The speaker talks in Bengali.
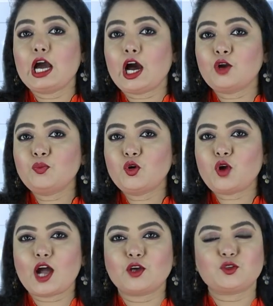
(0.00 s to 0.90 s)

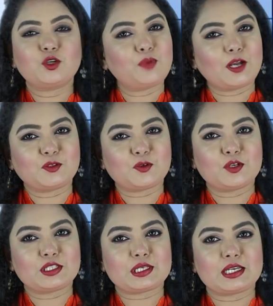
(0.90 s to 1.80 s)
আড়ম্বর আয়োজনে পালিত
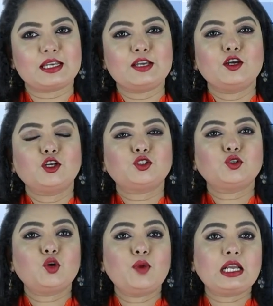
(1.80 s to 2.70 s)
হয়েছে
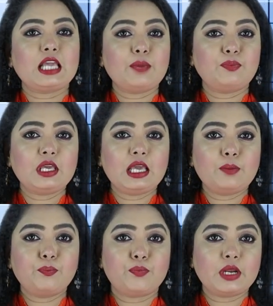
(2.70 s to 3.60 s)
শুক্রবার
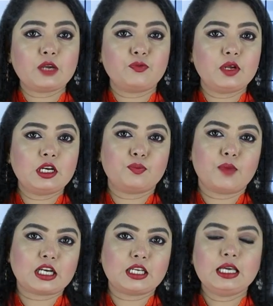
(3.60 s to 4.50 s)
কেপিএম ব্রিকফিল্ড
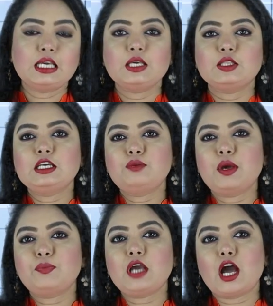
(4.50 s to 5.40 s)
মাঠে
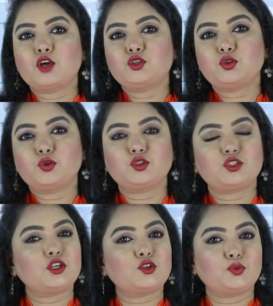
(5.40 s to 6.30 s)
দিনব্যাপী আয়োজিত
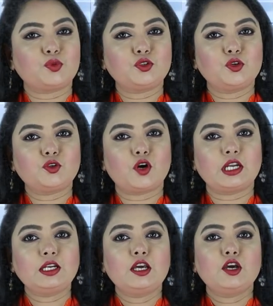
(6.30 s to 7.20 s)
অনুষ্ঠানের উদ্বোধন
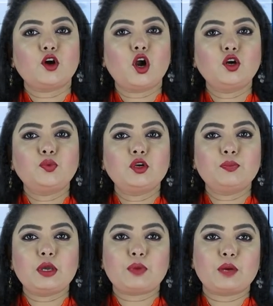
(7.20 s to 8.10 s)
করেন
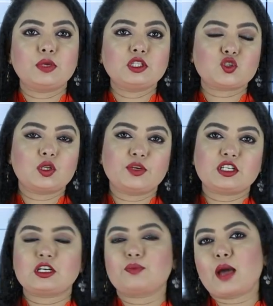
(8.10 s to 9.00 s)
কর্ণফুলী পেপার মিলস
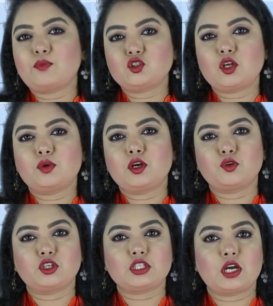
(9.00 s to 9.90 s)
লিমিটেডের ব্যবস্থাপনা
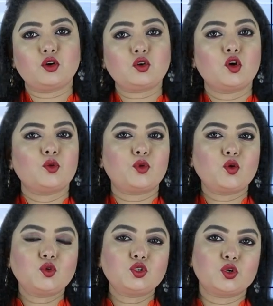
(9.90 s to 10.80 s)
পরিচালক
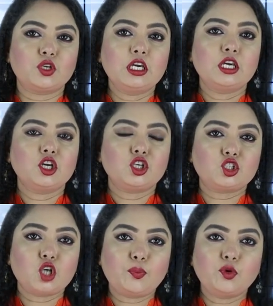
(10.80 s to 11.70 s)
প্রকৌশলী
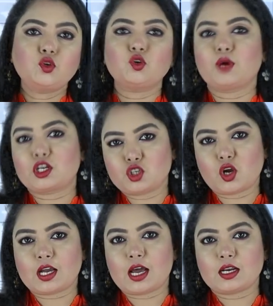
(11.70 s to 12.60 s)
স্বপন কুমার
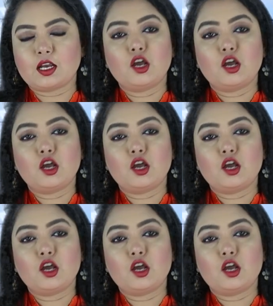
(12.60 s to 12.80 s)
সরকার